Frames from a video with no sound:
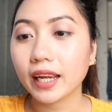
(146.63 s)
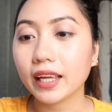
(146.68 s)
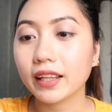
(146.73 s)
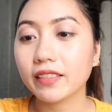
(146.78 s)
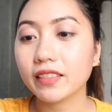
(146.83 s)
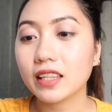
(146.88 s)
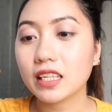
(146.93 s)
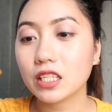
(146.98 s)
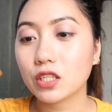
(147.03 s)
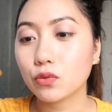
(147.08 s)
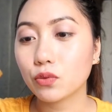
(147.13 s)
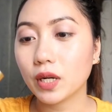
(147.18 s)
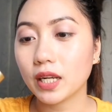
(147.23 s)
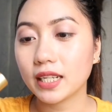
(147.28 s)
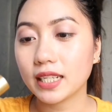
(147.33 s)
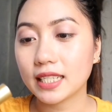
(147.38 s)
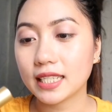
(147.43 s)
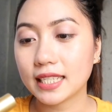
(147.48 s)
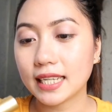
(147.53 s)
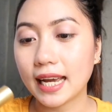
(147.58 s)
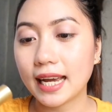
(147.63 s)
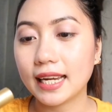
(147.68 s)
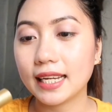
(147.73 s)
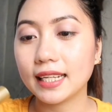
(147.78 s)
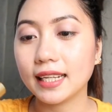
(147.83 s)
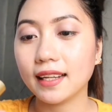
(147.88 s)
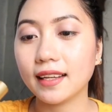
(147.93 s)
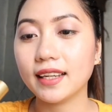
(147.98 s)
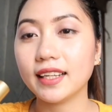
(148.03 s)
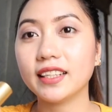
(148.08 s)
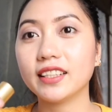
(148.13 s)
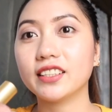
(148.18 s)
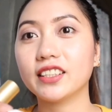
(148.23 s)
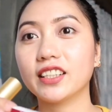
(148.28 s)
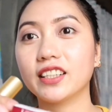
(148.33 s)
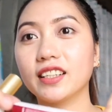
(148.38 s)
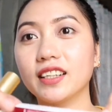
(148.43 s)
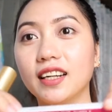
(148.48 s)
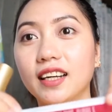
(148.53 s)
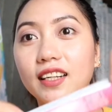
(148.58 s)
And this one is
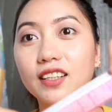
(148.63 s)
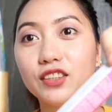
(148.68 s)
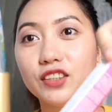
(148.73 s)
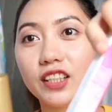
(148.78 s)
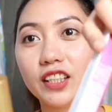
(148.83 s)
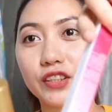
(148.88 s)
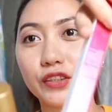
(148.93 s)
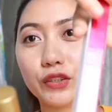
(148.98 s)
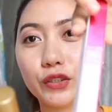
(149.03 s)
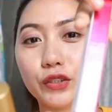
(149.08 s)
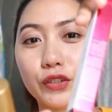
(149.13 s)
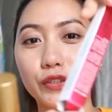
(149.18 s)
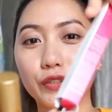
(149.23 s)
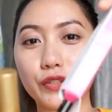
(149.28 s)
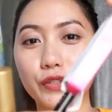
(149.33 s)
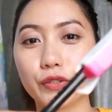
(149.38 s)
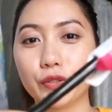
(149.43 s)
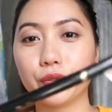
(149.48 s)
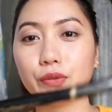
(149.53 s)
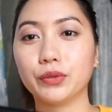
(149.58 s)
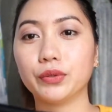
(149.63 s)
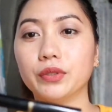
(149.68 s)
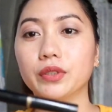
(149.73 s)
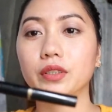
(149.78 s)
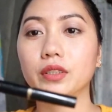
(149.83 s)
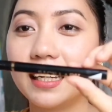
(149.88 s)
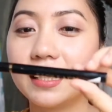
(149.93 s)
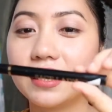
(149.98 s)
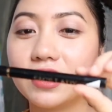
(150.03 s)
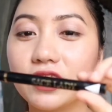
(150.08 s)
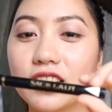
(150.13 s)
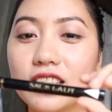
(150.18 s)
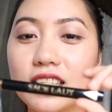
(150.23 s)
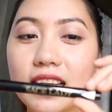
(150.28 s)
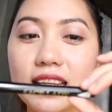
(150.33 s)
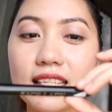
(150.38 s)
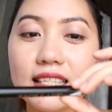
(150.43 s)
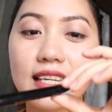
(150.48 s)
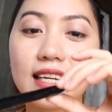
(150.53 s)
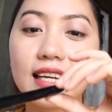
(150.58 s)
eyeliner. Lalo na to. So, eto.
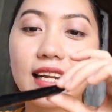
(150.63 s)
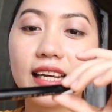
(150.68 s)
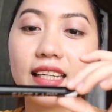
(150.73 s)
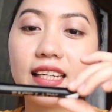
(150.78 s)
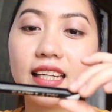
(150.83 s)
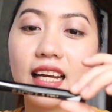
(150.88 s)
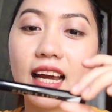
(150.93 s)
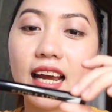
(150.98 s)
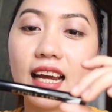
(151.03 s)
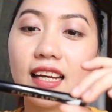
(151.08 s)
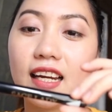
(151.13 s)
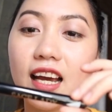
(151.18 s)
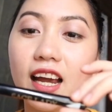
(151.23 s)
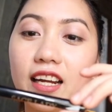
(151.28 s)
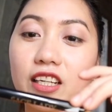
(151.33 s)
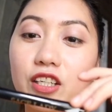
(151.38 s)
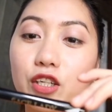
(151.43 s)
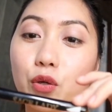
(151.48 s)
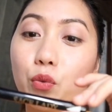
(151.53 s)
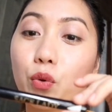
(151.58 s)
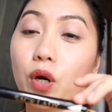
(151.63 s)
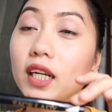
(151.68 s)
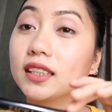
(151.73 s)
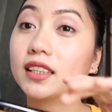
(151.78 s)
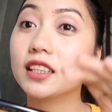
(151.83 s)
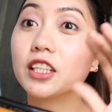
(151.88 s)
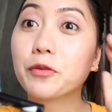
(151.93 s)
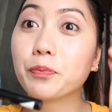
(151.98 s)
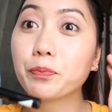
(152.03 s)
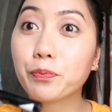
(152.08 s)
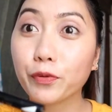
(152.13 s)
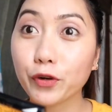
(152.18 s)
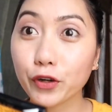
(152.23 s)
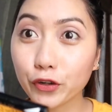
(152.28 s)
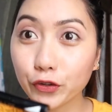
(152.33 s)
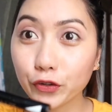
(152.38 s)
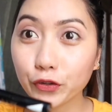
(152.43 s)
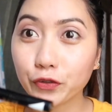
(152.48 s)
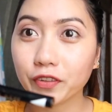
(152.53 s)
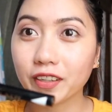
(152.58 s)
Sassy Lady Eyeliner
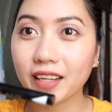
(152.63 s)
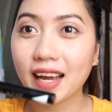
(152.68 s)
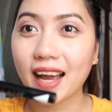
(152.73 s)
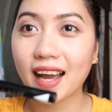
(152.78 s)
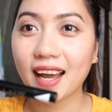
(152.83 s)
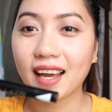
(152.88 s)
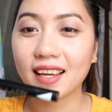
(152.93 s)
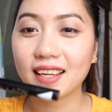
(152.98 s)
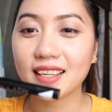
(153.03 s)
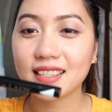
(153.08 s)
Waterproof, guys.